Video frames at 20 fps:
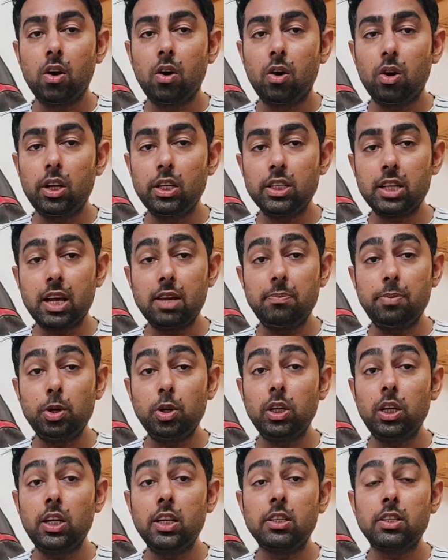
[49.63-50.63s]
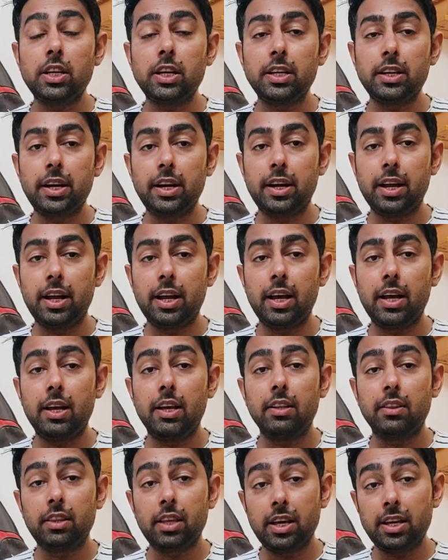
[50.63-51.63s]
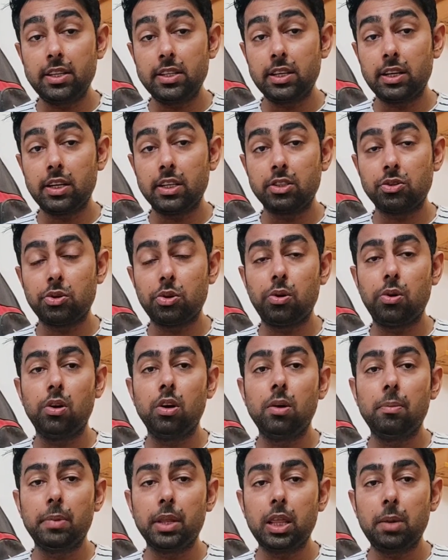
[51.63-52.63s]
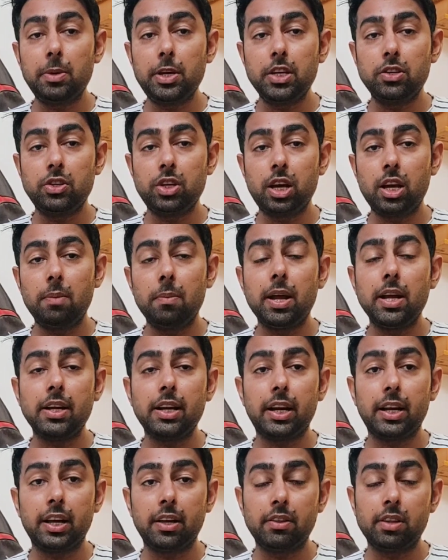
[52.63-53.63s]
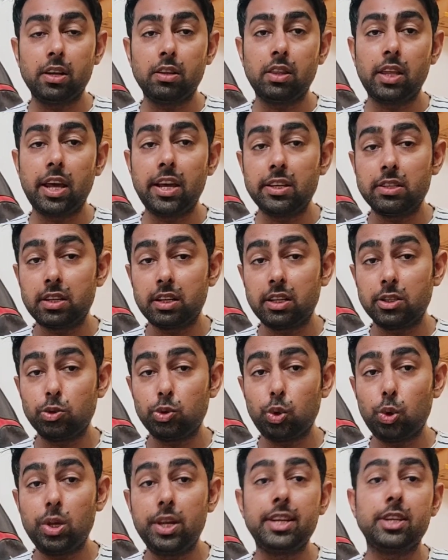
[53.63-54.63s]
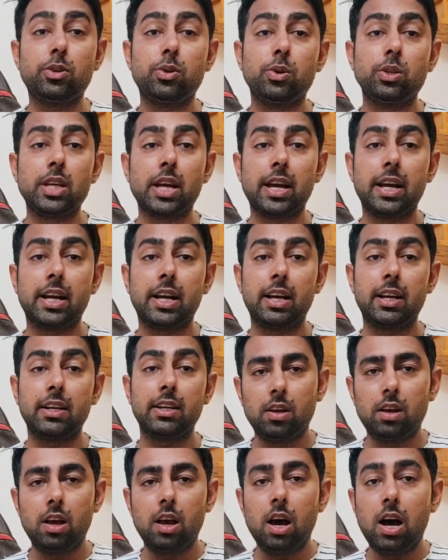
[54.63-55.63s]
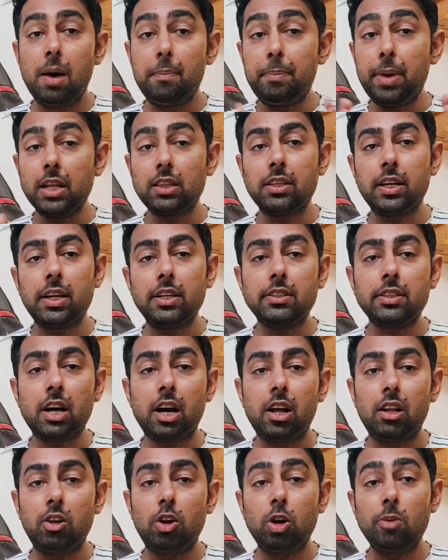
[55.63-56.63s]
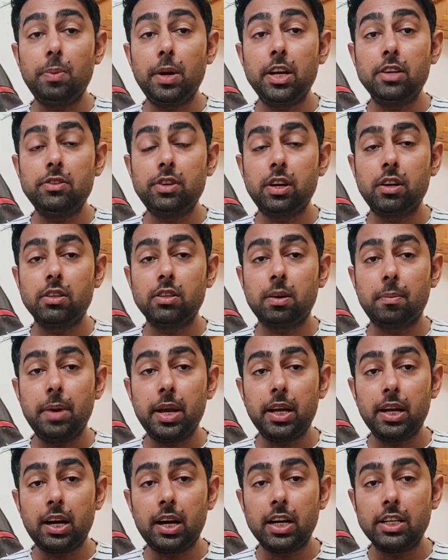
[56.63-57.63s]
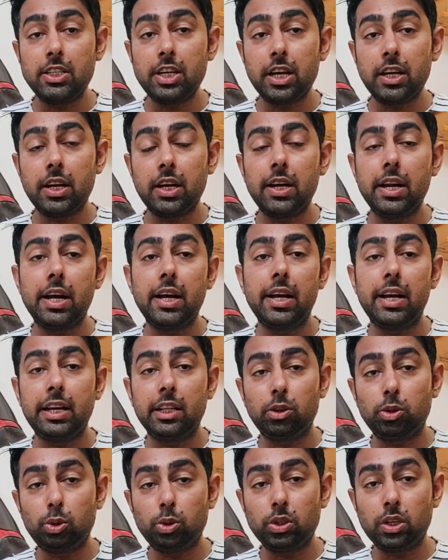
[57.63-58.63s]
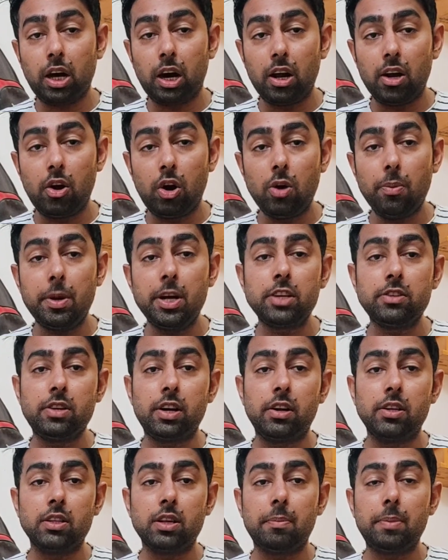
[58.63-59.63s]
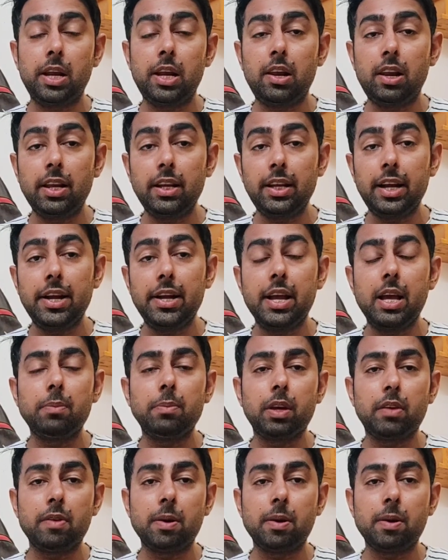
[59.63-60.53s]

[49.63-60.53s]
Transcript: और इस आईपीओ की लिस्टिंग डेट है 23 अगस्त को मतलब ये शेयर मार्केट के अंदर 23 अगस्त को लिस्ट हो जाएगा अब बात करें इसका अलॉटमेंट स्टेटस हमें कहां चेक करना है तो इसका अलॉटमेंट स्टेटस हमें लिंक इन टाइम की